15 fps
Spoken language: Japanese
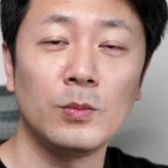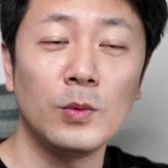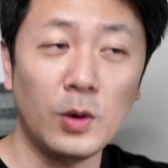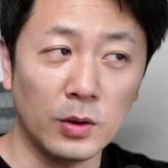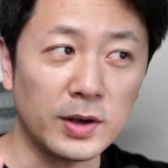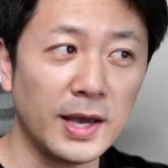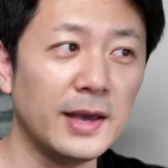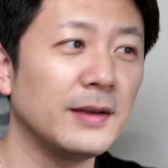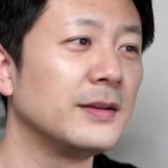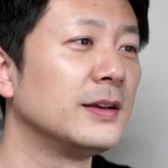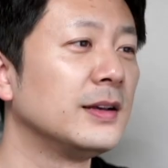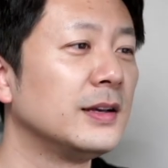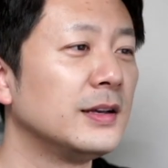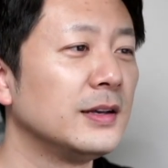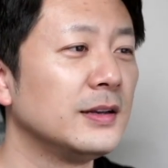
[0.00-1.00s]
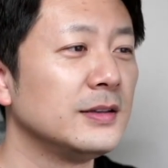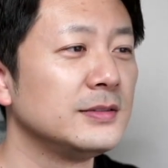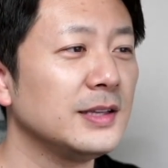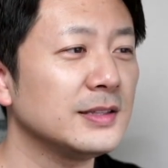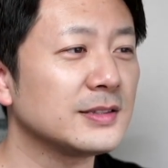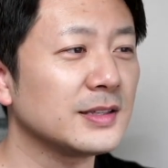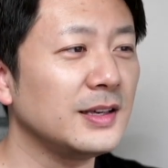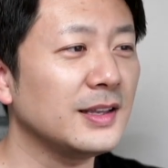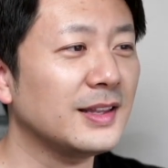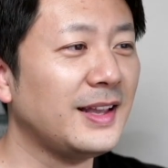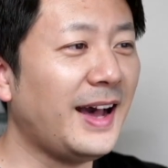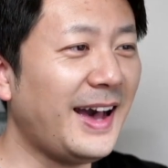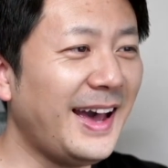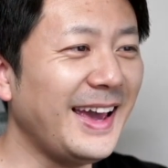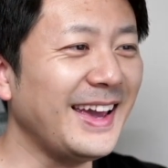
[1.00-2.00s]
OK。じゃあ次、
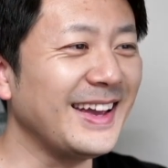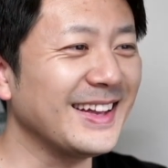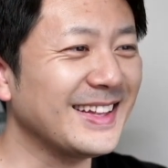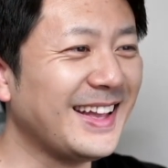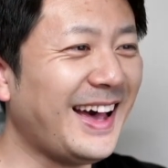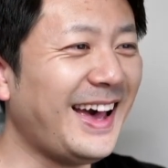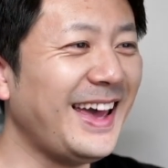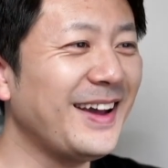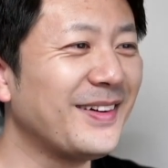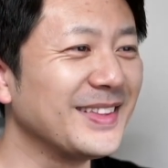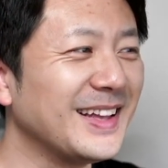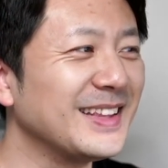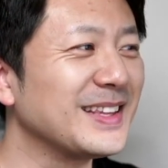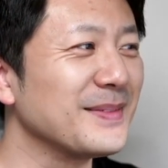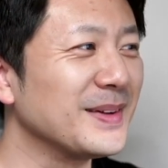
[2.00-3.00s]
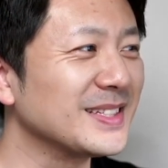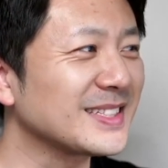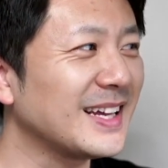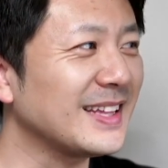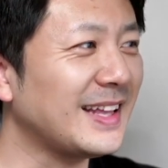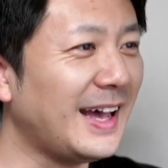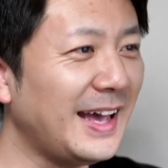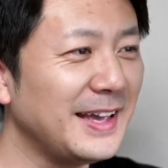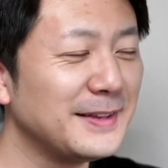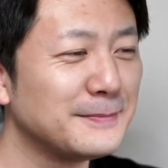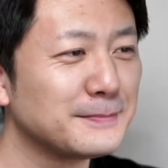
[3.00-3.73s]
タイ。タイは何て言いますかタイ。